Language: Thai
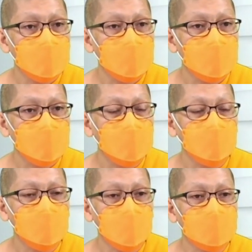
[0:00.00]
โยม
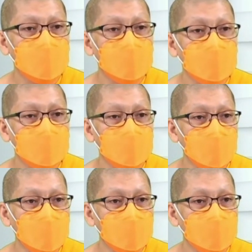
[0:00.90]
น้องซันนี่ เนาะ
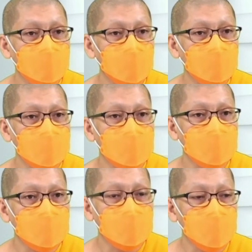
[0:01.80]
น้องซัน
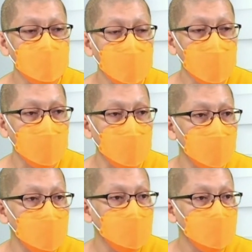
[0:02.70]
นี่เบอร์มิงแฮม
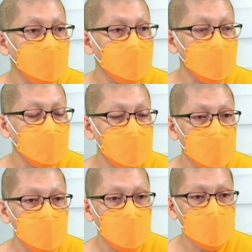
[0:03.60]

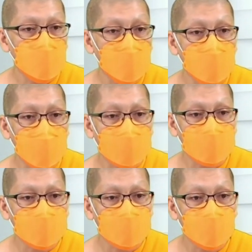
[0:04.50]
โยมสมบัติ
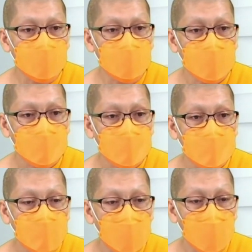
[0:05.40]
โยม
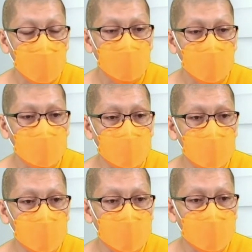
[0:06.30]
พอล่าวอลเตอ
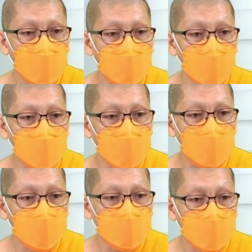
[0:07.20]
ร์ มาตลอดเลย โย
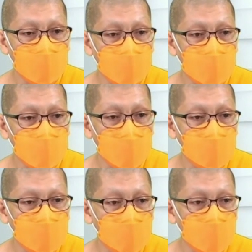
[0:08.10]
มสกุลทิพย์
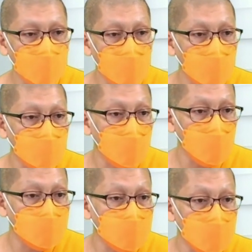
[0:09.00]
โยมโย โย
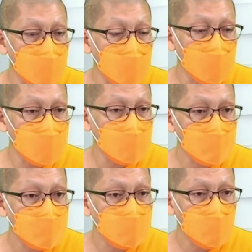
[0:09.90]
มสา
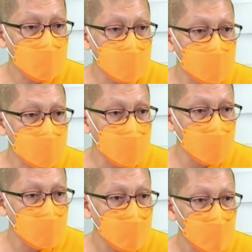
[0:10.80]
โยมสัสิ
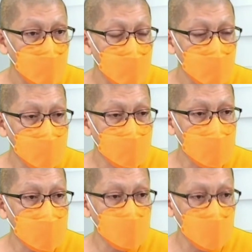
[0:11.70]
วัดพระธรรม
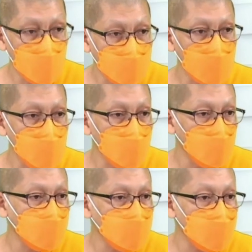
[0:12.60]
กายโตเกียว โม
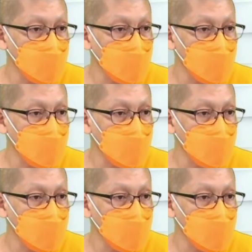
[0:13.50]
ทนา